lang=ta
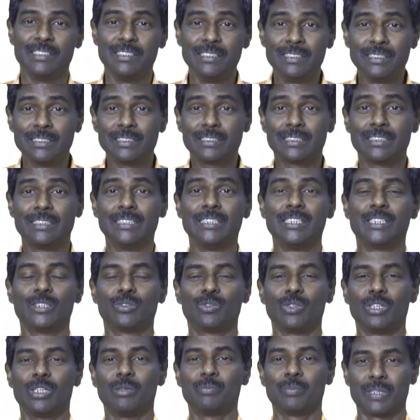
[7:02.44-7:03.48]
எழுத்து என்று
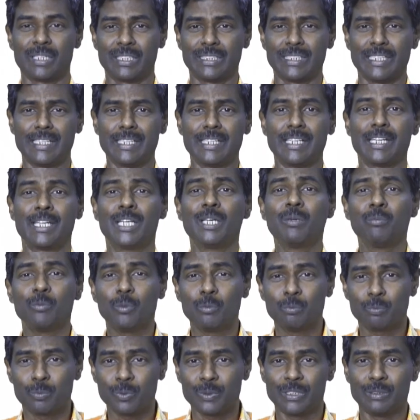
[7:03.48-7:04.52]
சொல்லப்படுறது என்னன்னா
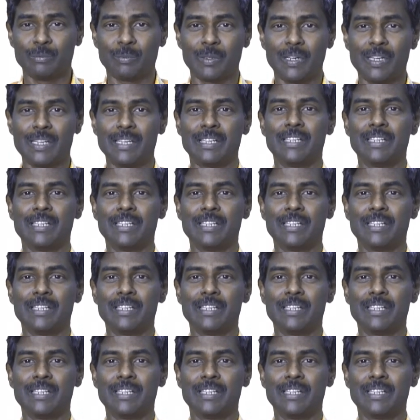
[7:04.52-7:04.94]
முப்பது பா